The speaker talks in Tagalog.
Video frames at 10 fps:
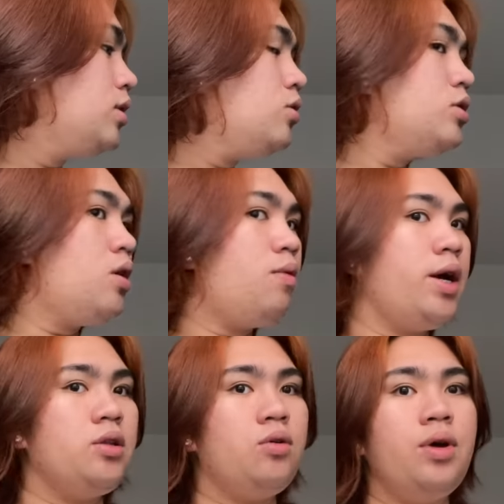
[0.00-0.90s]
dito sa
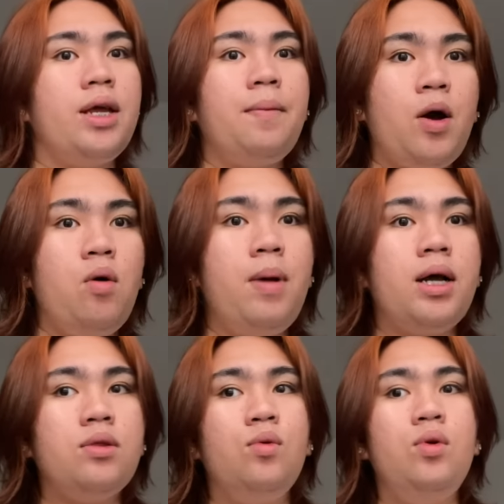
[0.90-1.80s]
kwarto ko, hirap akong
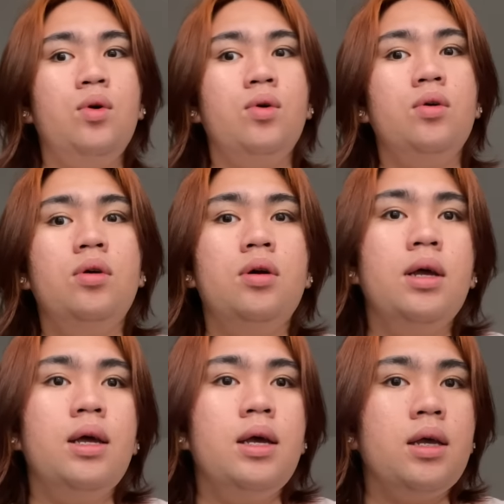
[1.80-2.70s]
makatulog.
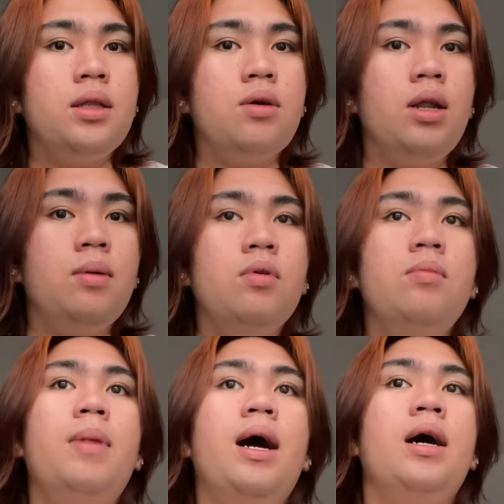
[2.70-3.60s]
Hindi ko alam
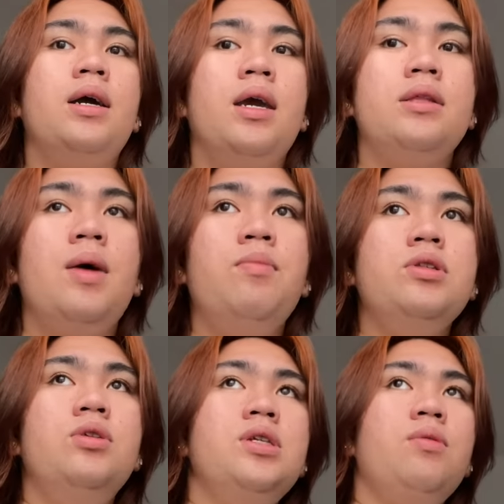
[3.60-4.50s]
kung bakit. Tapos
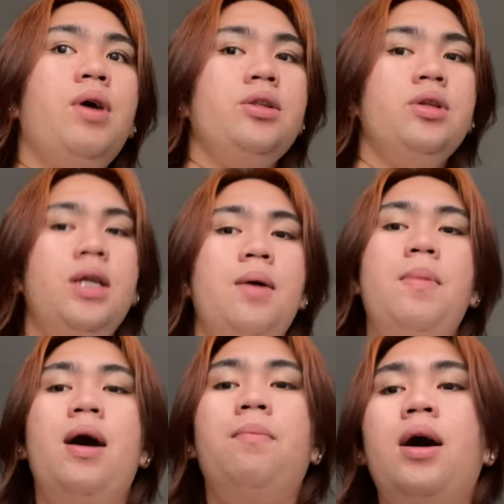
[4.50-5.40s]
dun sa kwarto nila
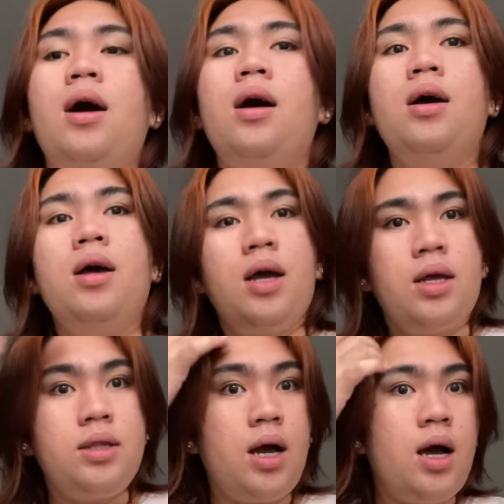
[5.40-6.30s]
Mama,
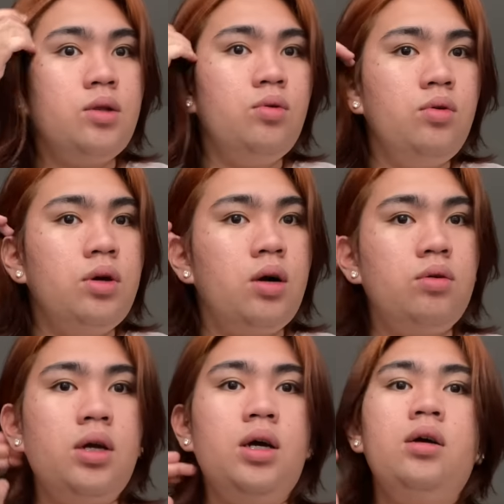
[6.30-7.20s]
nakakatulog ako
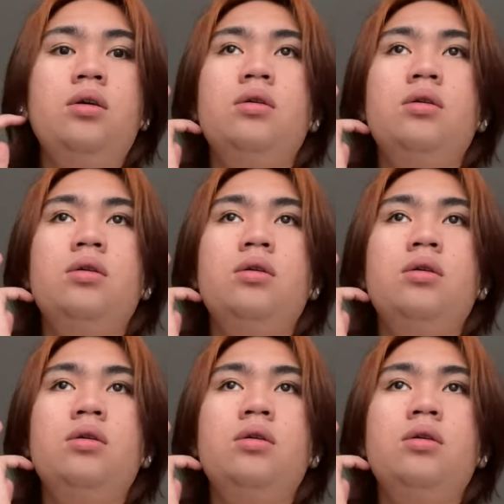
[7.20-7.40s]
ng,